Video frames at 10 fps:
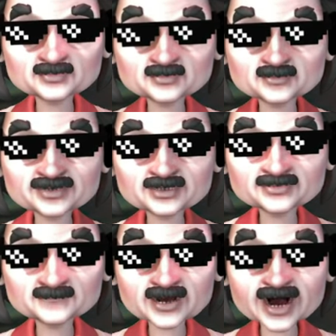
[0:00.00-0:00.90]
สี่
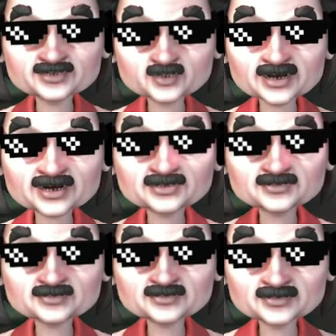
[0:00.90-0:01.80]
สิบได้อยู่นะ
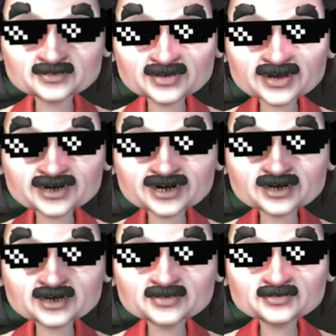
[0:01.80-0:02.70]
อ่ะ
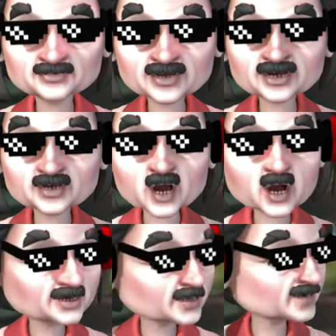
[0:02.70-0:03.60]
เปิดโบ
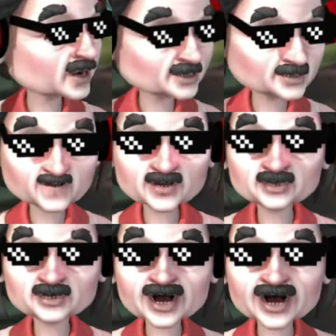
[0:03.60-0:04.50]
แล้วก็กดสูตร
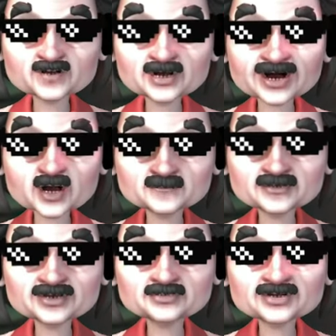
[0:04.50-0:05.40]
ใหม่นะถ้าเราเป
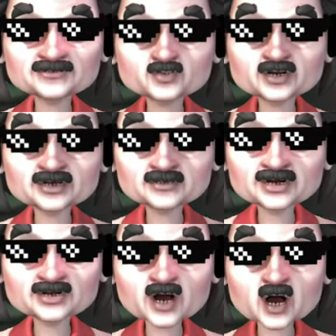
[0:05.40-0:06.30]
ลี่ยนเบ็ดหรือลดเบ็ด
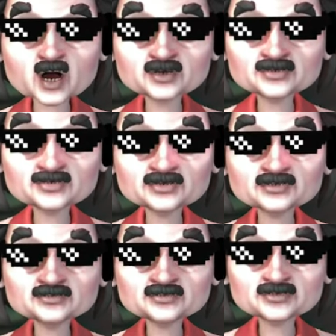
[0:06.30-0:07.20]
ก็
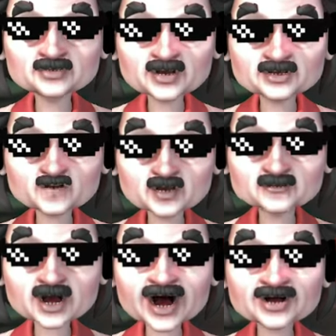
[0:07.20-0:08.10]
กดสูตร
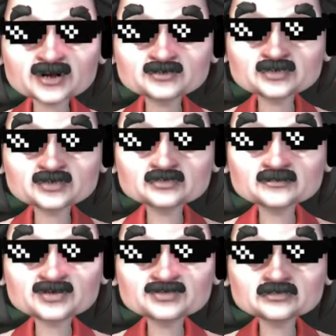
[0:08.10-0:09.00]
ใหม่นะ
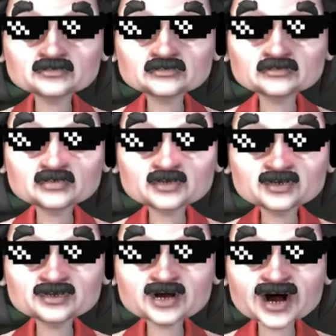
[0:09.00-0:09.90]
อุ้
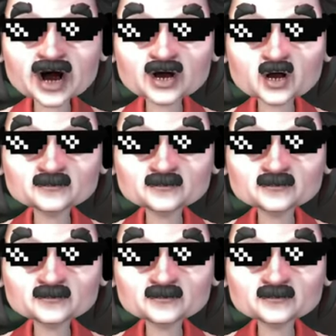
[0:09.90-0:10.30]
ยสามรอบ